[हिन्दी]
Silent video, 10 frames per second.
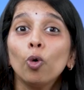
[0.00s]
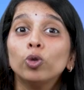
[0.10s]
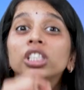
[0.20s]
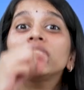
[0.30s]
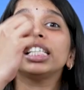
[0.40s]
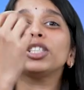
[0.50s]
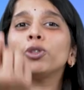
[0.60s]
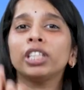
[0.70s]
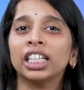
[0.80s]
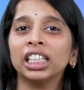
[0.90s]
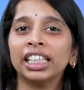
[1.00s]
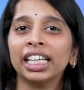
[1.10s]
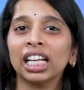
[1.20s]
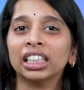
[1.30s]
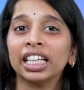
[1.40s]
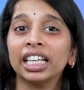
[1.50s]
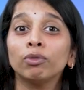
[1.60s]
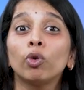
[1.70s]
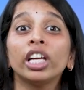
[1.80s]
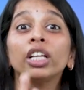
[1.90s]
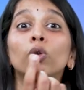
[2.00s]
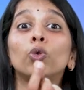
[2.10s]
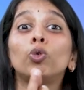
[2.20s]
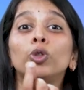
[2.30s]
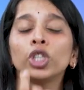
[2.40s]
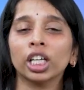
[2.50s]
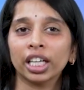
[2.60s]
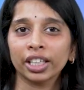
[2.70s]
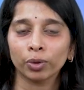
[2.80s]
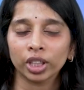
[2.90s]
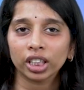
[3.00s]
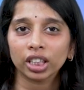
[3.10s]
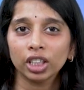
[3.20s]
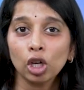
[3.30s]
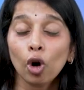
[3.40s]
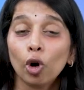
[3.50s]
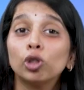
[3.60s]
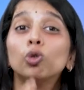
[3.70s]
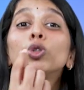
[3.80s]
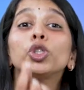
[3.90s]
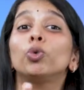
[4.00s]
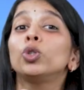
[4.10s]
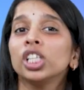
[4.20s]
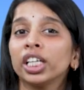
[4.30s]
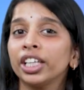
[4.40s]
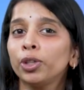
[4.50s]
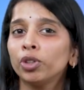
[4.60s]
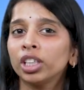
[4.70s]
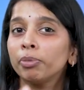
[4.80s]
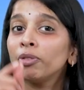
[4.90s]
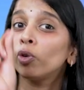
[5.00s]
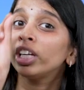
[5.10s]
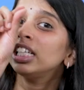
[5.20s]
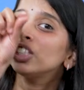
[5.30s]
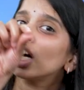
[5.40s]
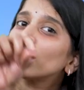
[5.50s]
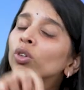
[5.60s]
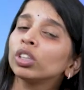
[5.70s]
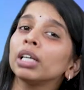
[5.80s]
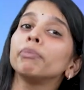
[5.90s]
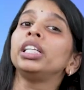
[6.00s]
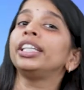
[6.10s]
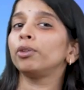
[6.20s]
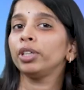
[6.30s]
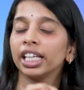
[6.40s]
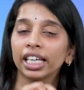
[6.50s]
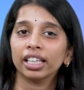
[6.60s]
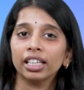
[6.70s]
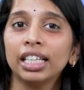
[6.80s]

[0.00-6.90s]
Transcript: उससे जो निकल के आता है वो एक ऊर्जा का यूनिट और उस ऊर्जा की यूनिट में वही जागरूकता मिली हुई है